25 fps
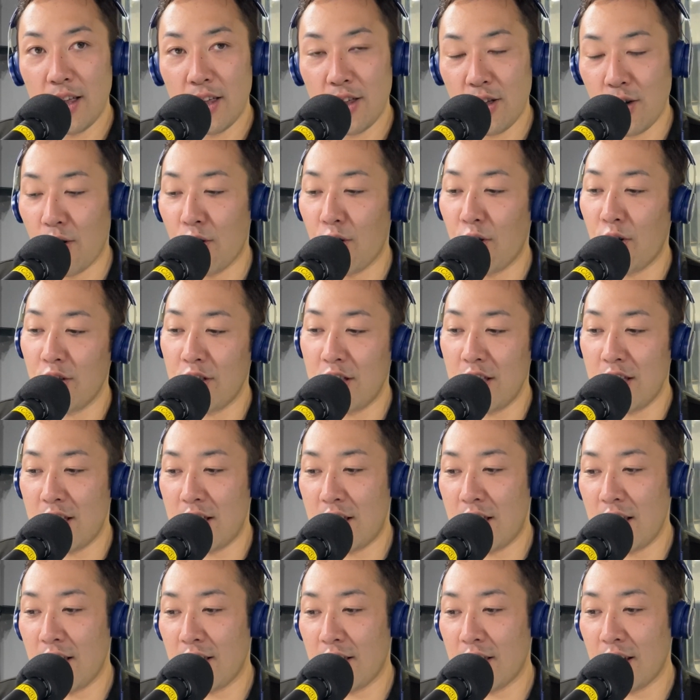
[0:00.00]
よし指
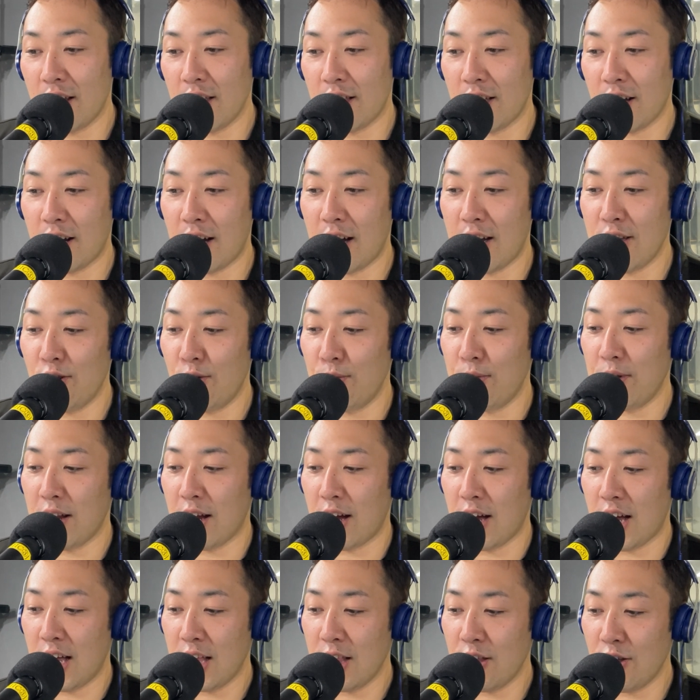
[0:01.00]
定された火曜日
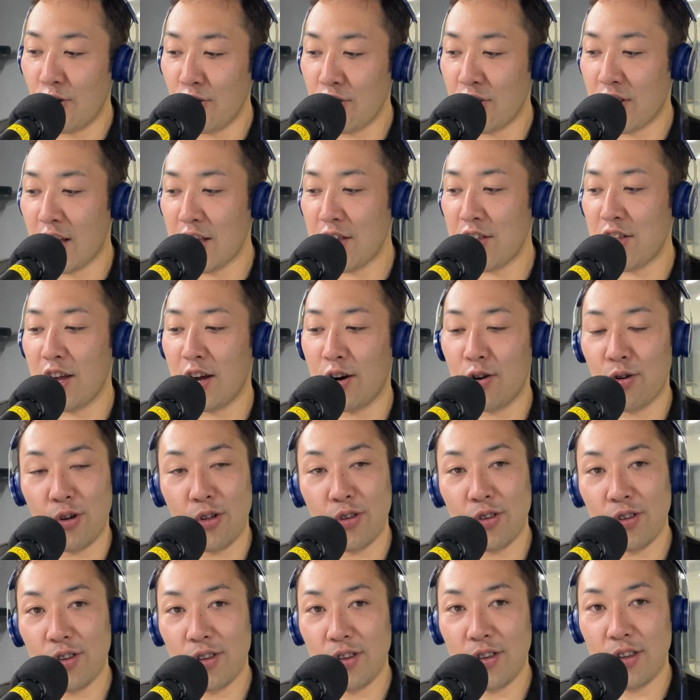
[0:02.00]
だよし出してやろ
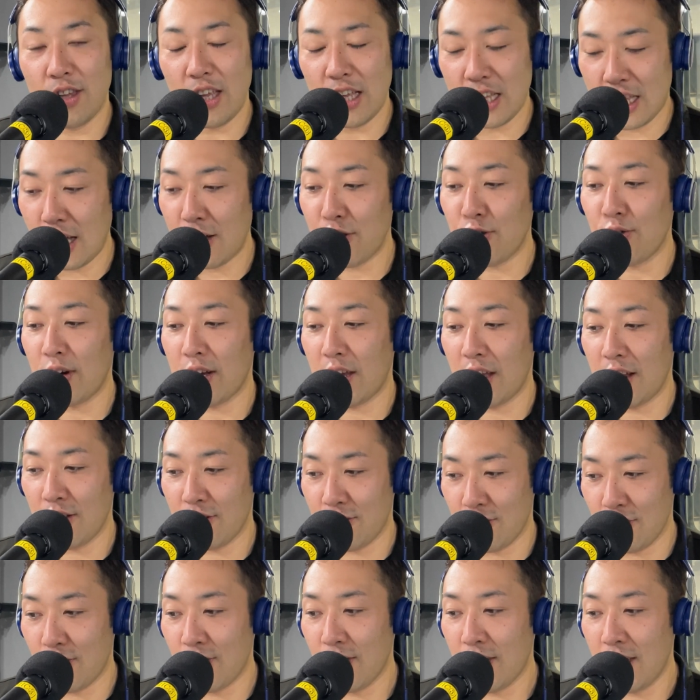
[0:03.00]
うって出すわけで
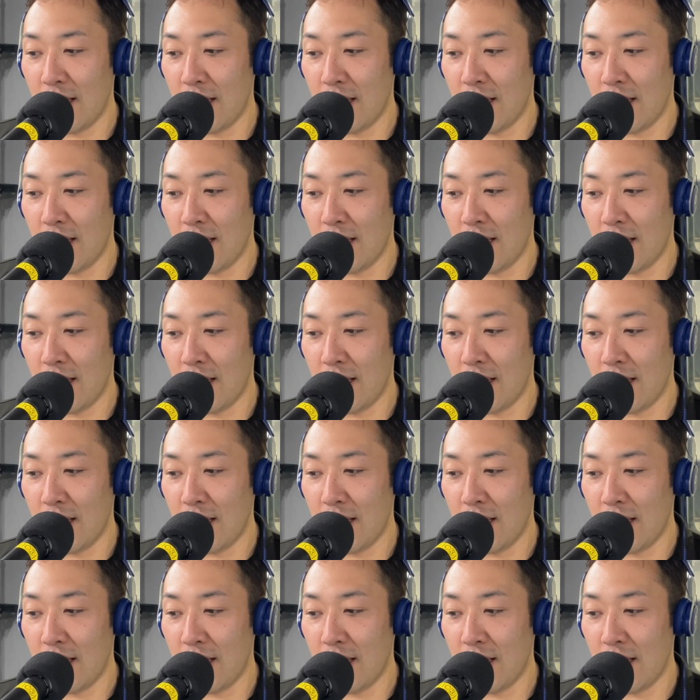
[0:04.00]
すよ